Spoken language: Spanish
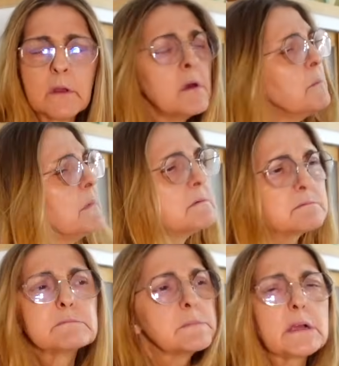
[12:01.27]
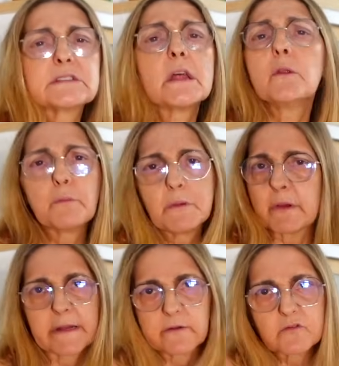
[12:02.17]
¿Qué pasa? Este no es mi
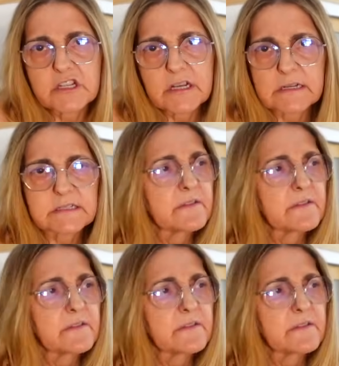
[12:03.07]
verano, chicas,